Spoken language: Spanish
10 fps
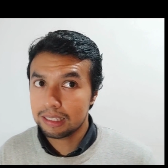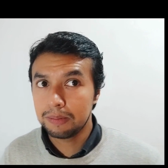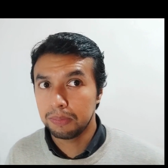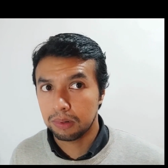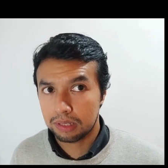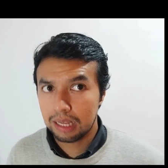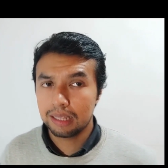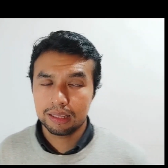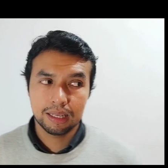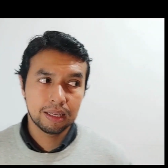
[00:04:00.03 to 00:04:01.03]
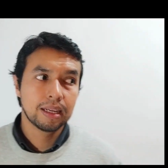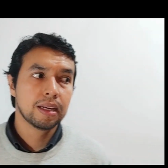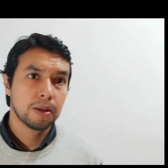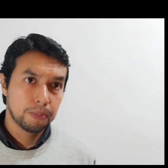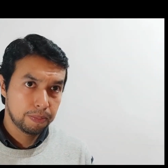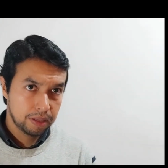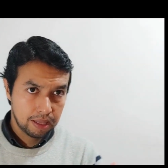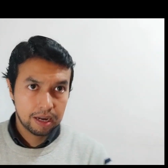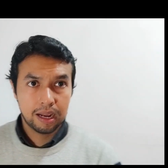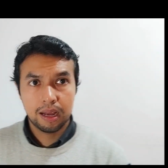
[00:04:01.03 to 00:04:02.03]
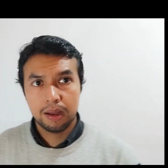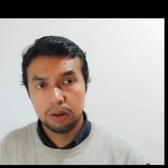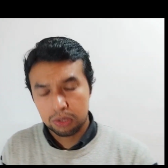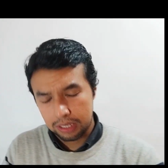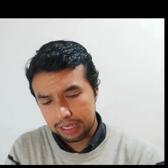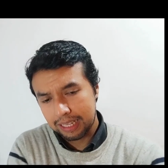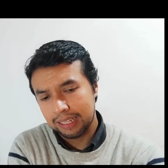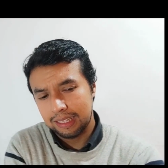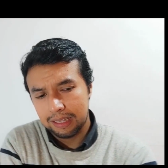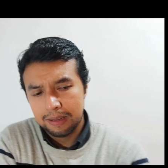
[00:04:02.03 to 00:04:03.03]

importante. Y dirá lo siguiente.